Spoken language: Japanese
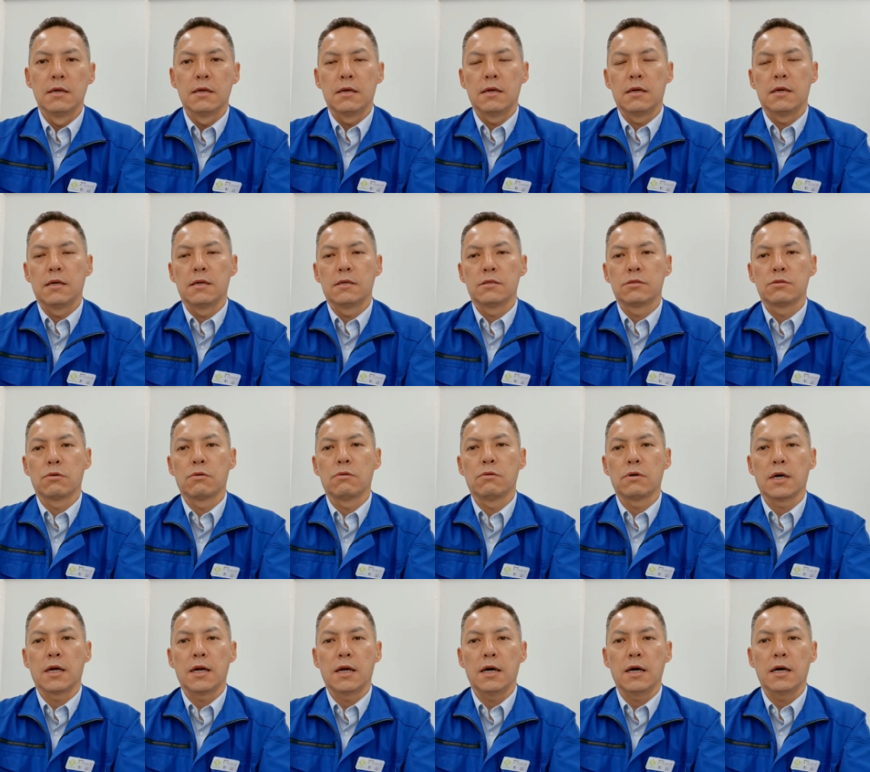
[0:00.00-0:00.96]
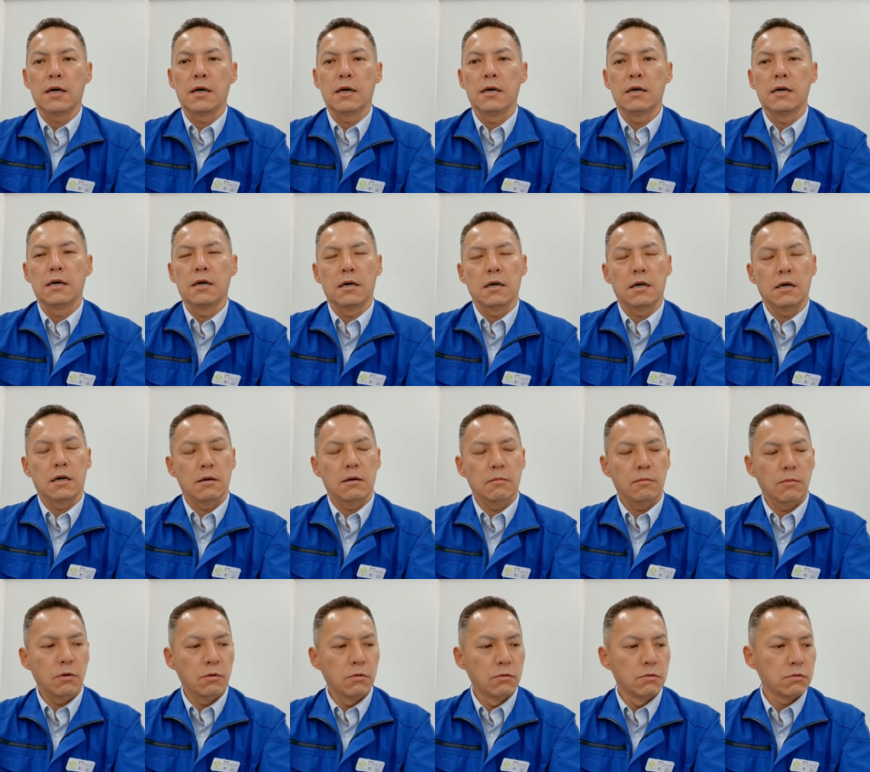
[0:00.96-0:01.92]
えー、そこからあ
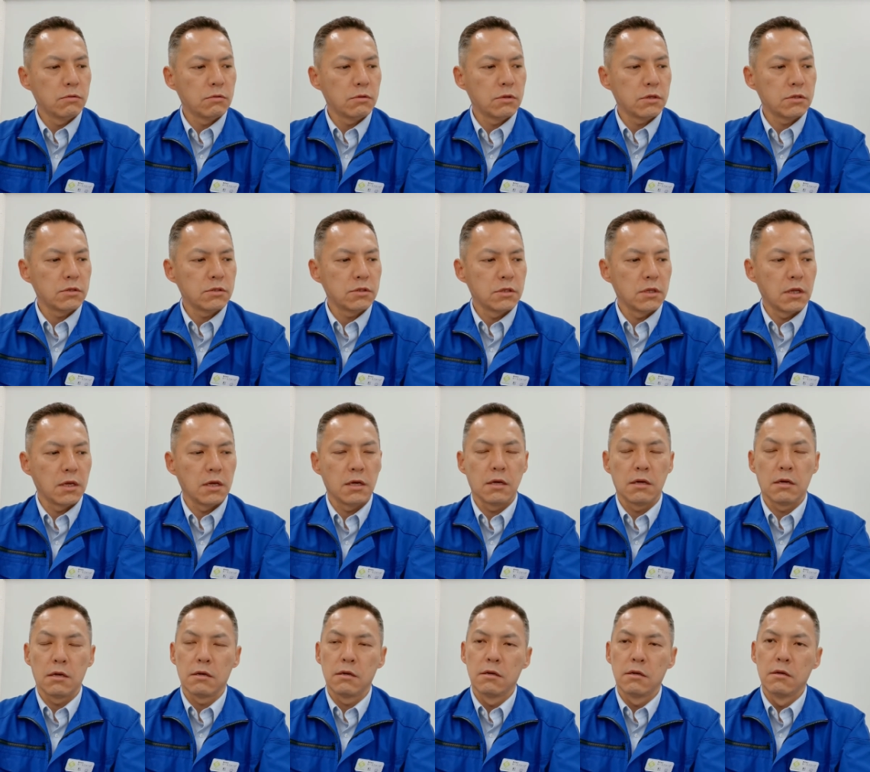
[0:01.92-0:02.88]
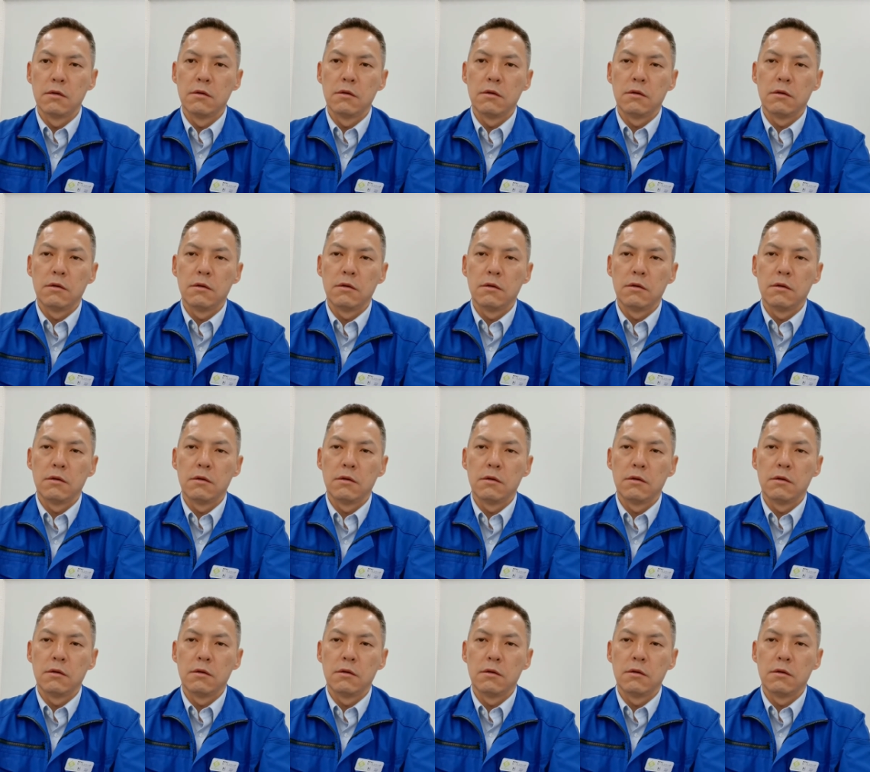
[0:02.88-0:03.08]
もう本当ですね